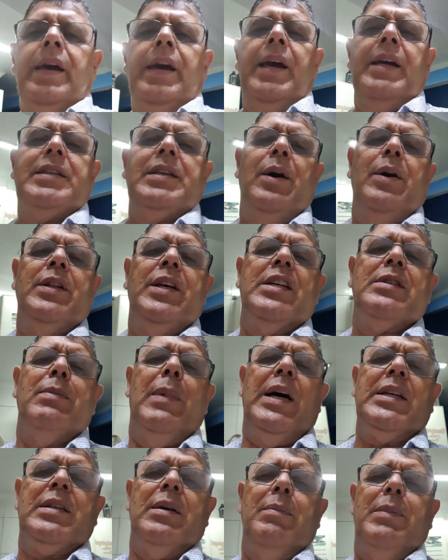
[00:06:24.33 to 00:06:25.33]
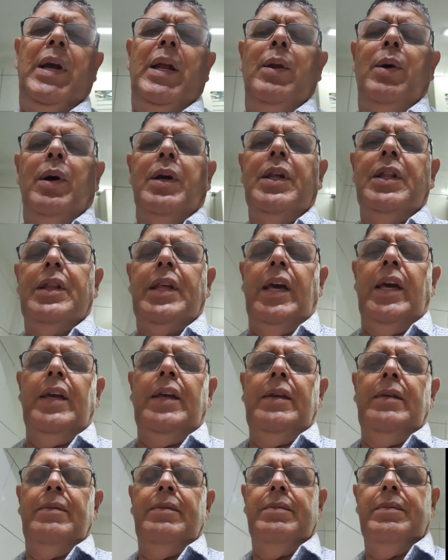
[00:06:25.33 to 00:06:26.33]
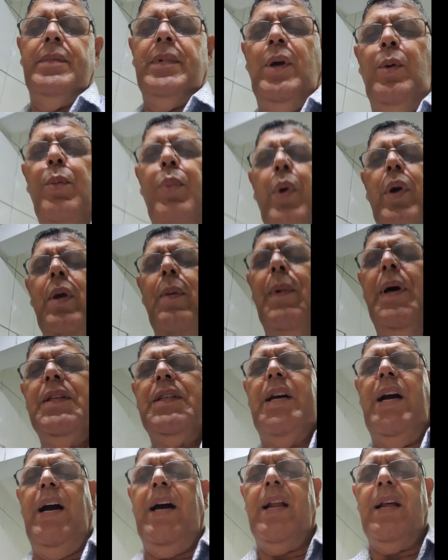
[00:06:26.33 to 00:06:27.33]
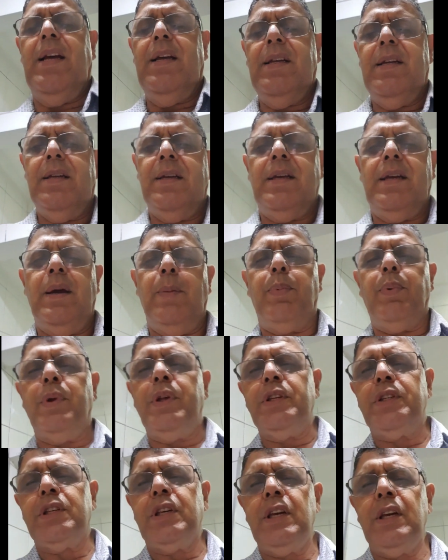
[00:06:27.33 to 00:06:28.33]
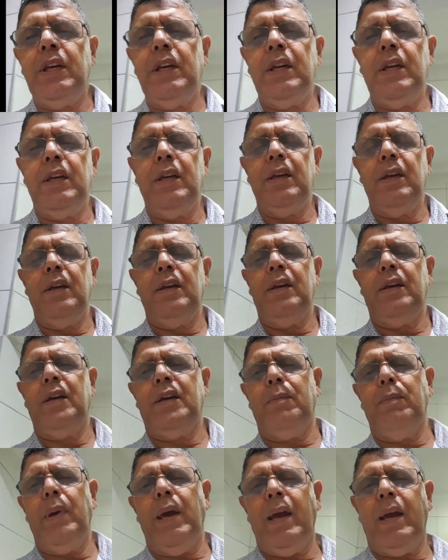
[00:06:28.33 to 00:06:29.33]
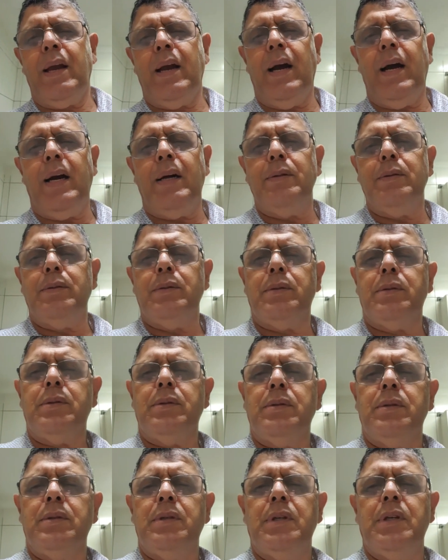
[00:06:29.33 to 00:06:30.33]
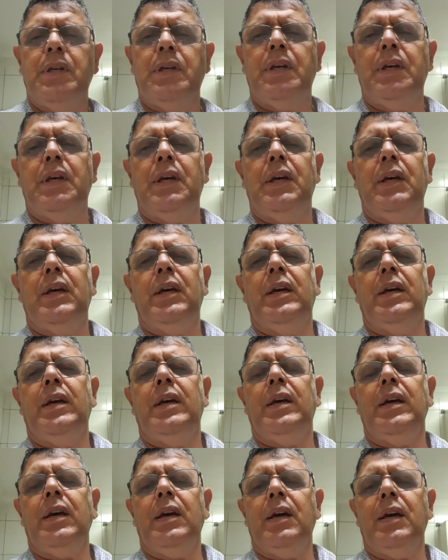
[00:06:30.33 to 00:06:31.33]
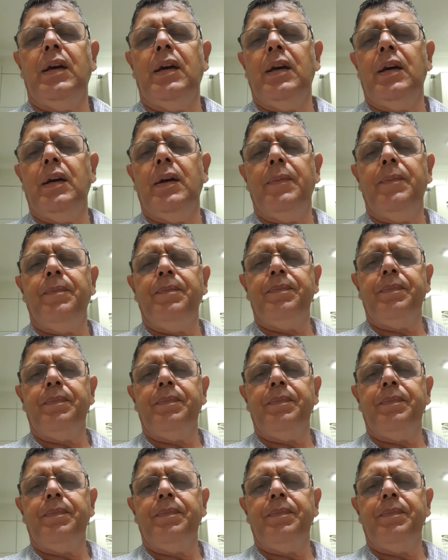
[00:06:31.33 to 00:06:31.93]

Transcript: Essa é uma das massas melhor que tem. É um pouquinho mais cara. É por isso que mercados, é,